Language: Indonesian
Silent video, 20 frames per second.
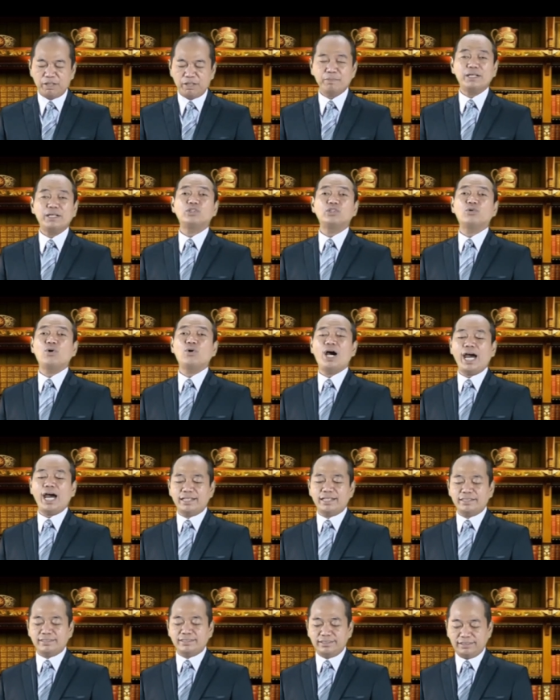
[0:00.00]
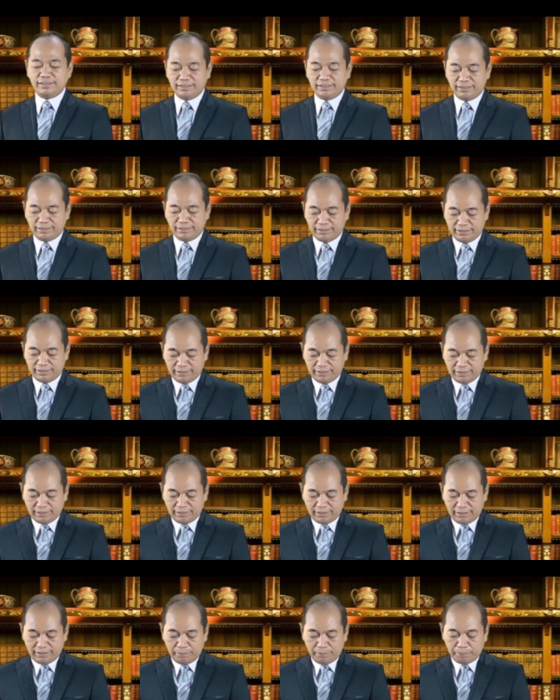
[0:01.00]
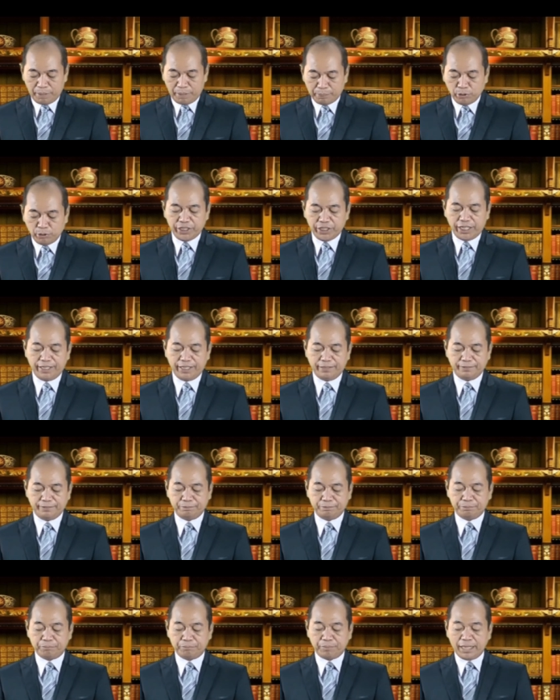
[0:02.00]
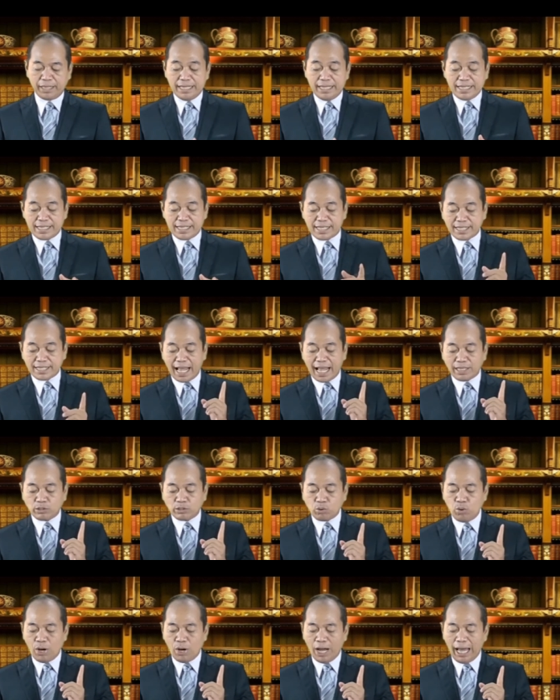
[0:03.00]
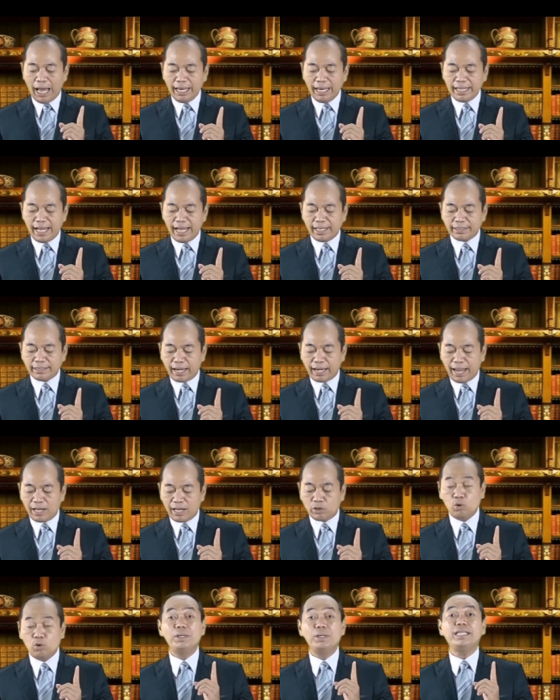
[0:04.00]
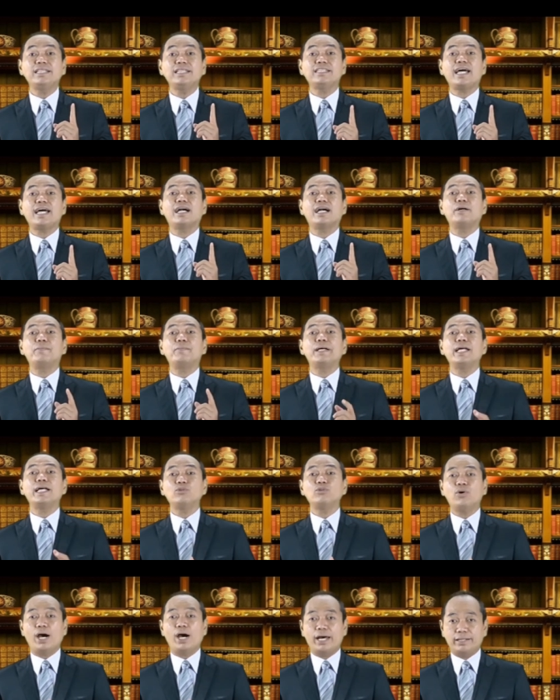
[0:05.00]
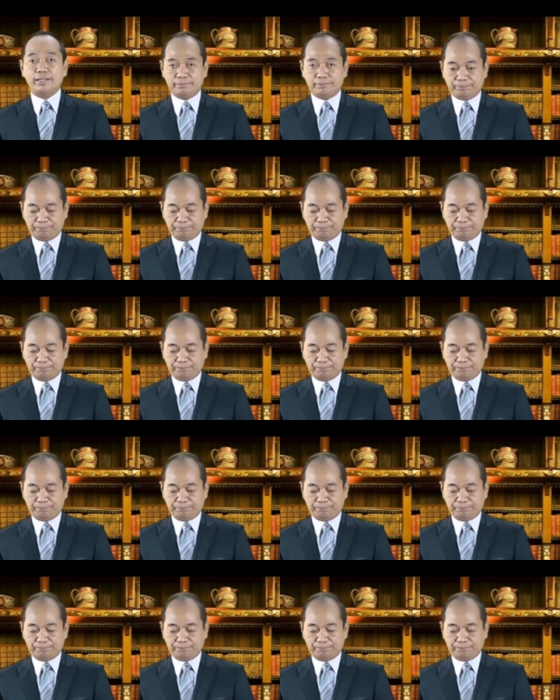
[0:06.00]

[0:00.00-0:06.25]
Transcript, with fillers: firman Tuhan berbunyi. Satu hal yang telah kuminta kepada Tuhan.